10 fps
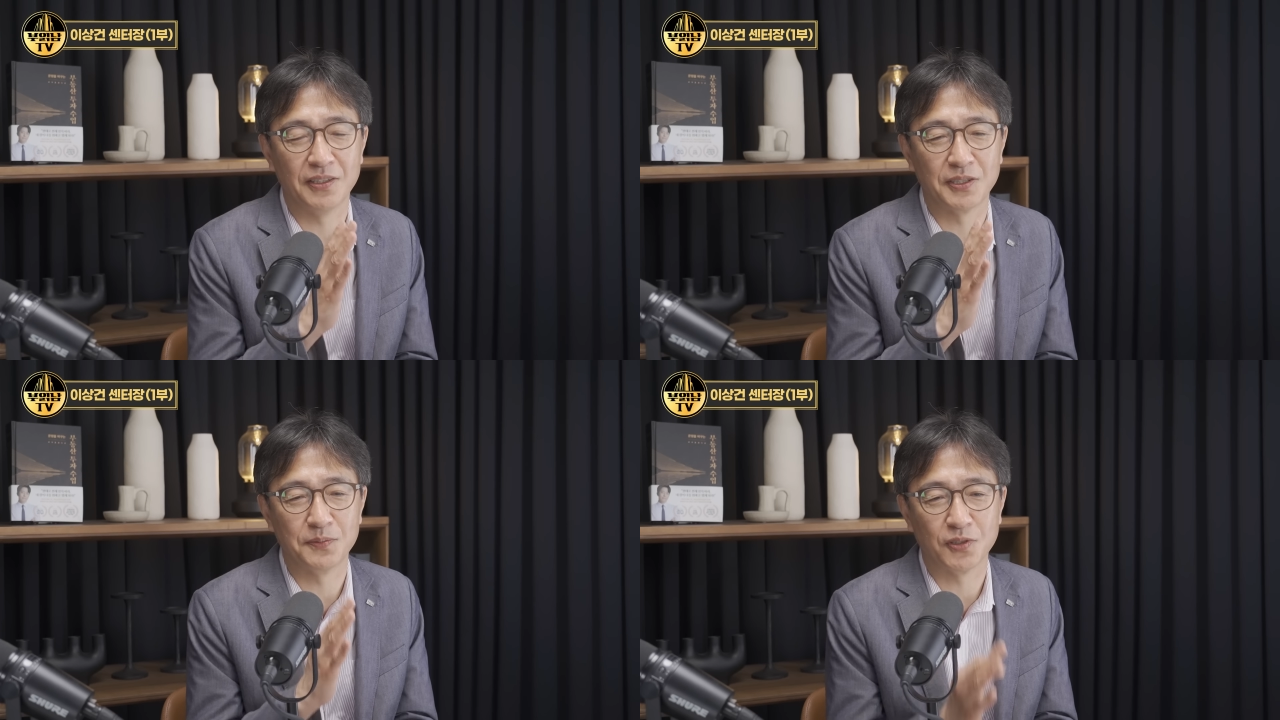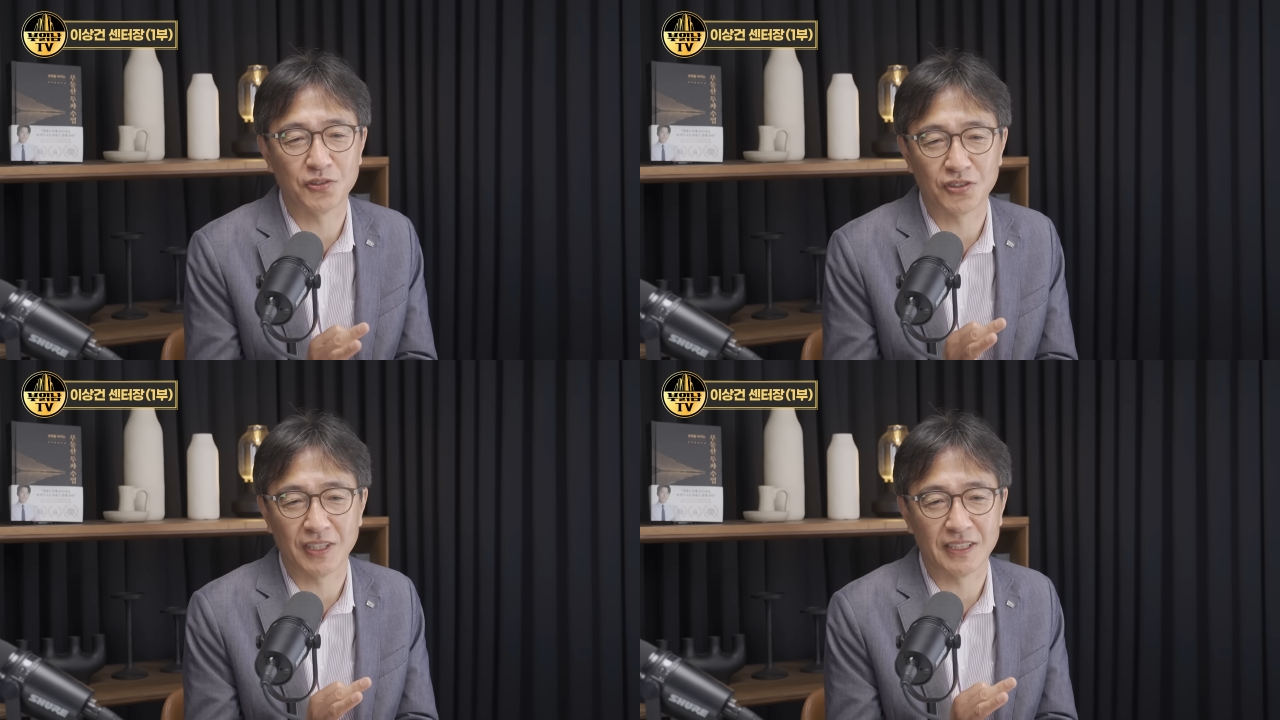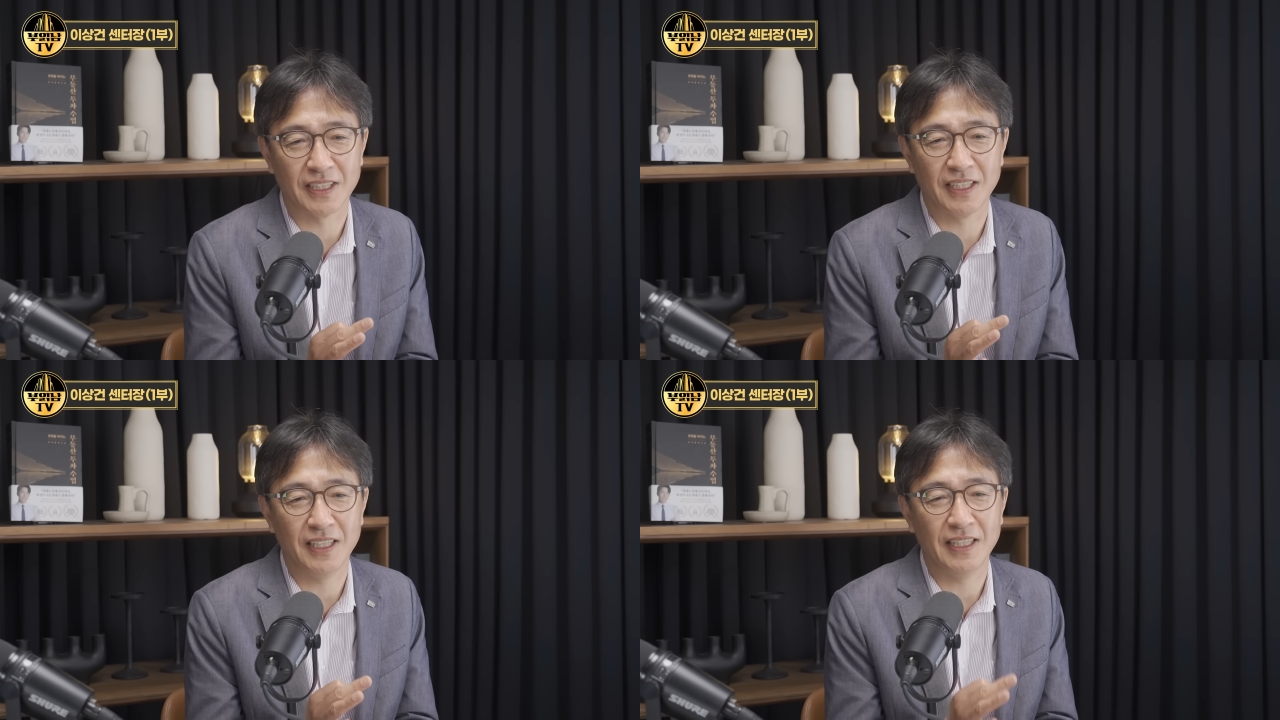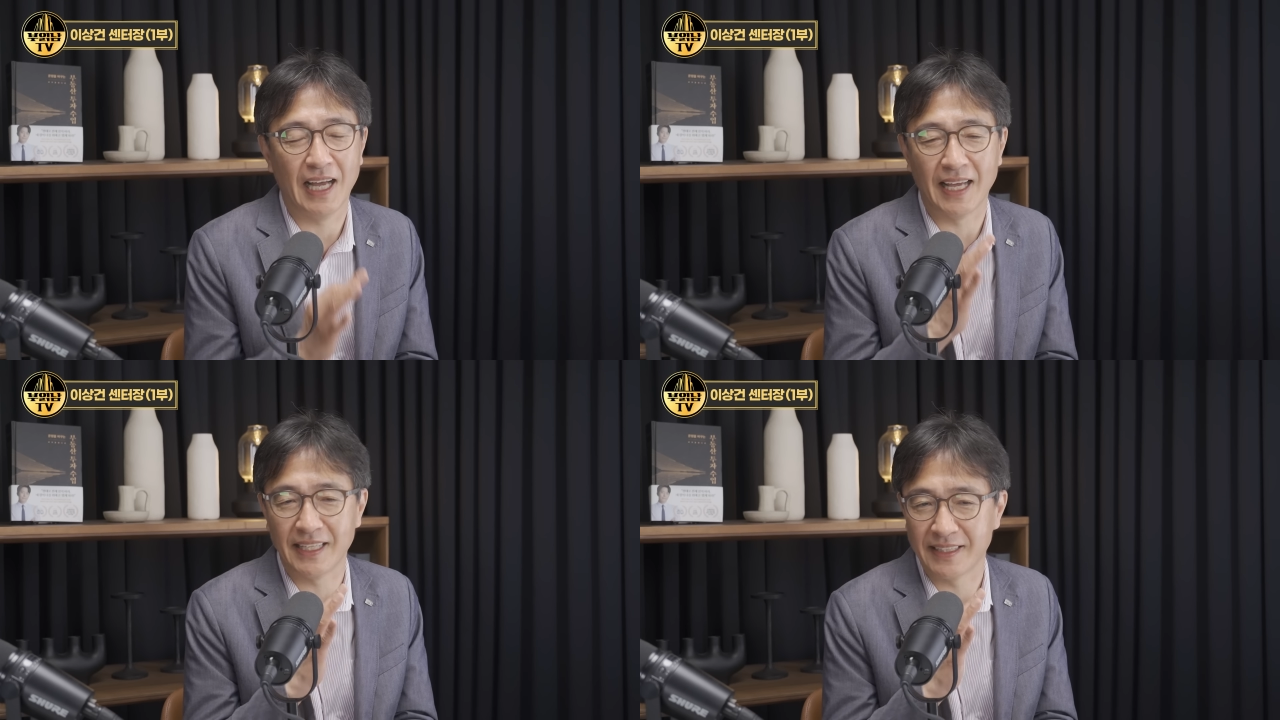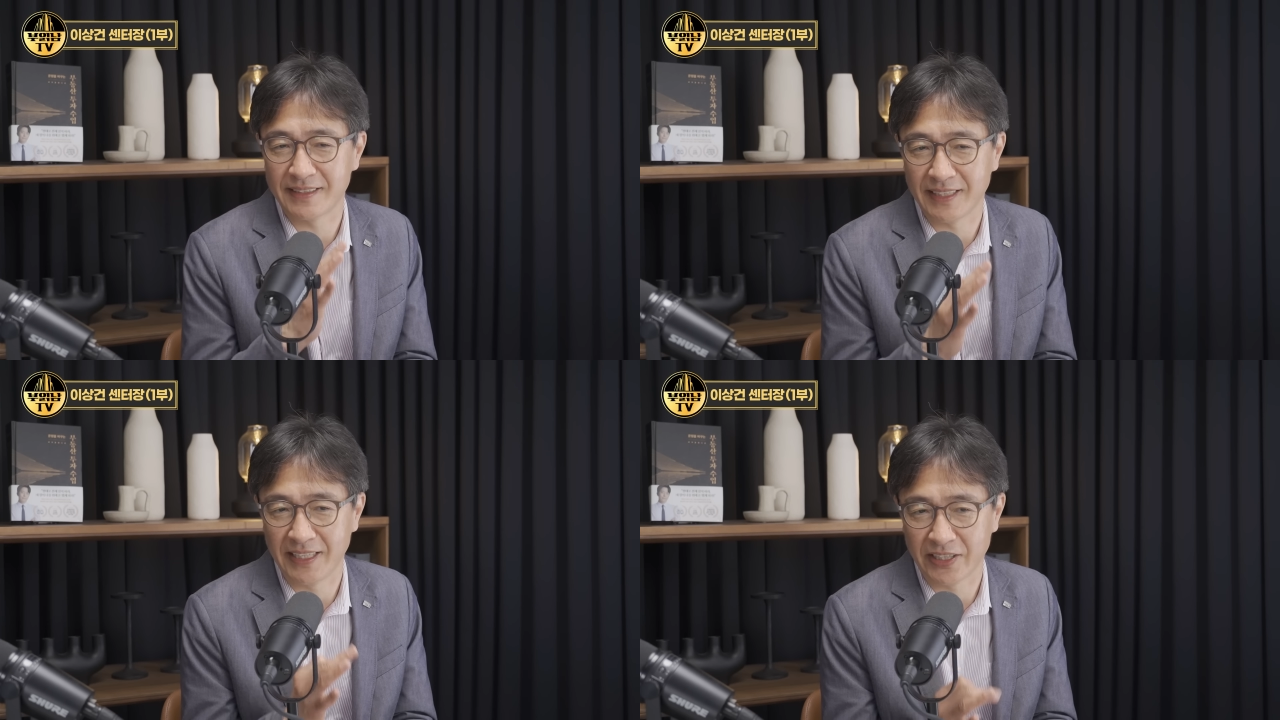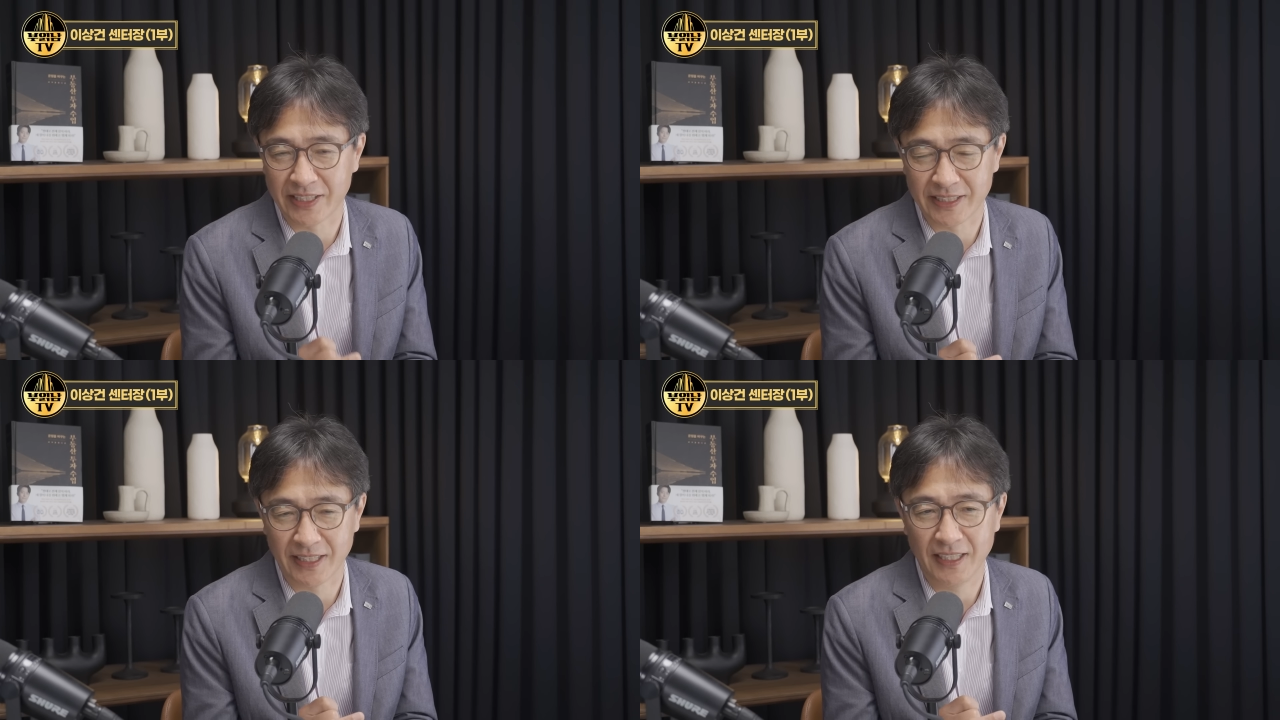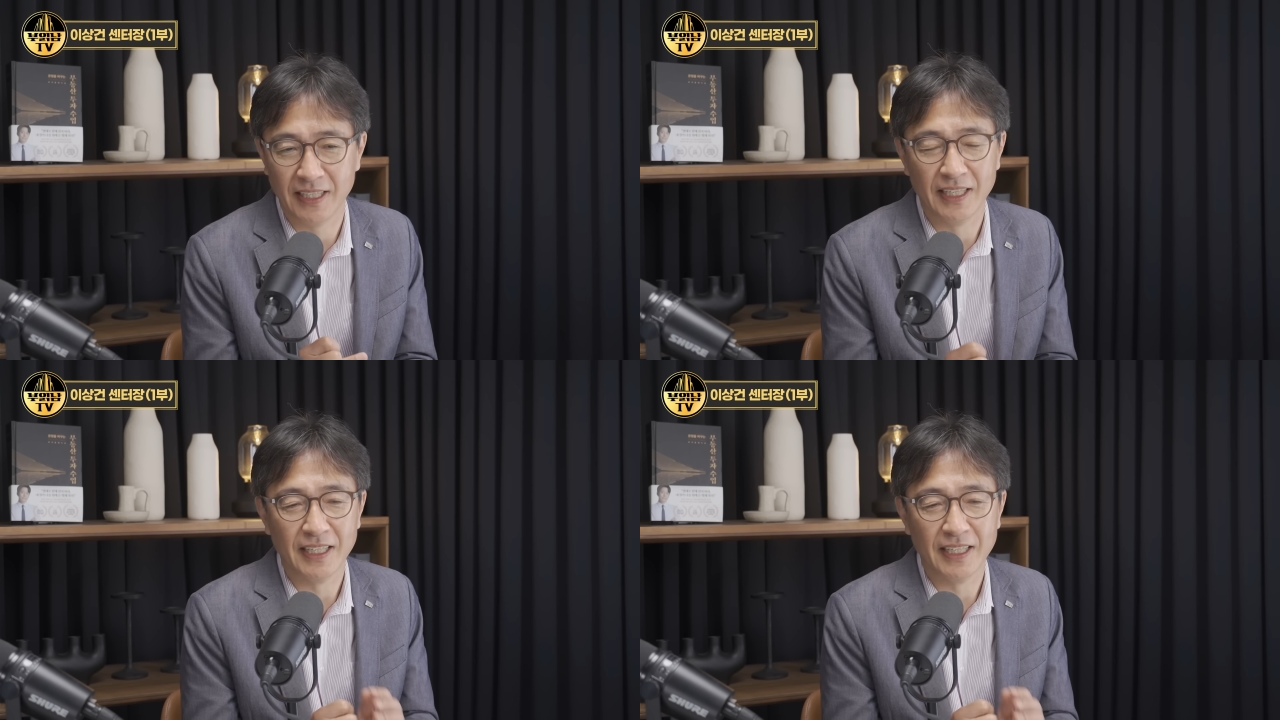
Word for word: 연금저축계좌나 아이 에스 에이 계좌나 음.